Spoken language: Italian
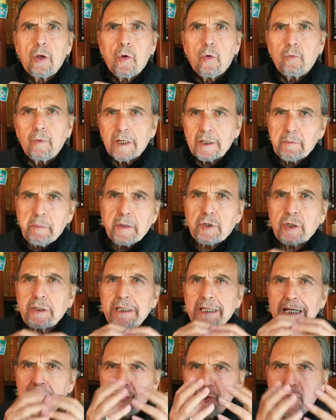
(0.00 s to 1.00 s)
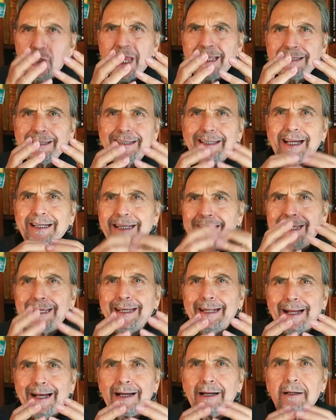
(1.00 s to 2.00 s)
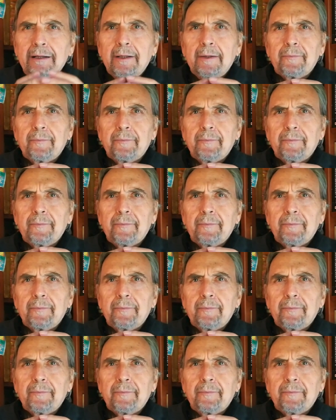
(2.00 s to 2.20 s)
una specie di leggenda nera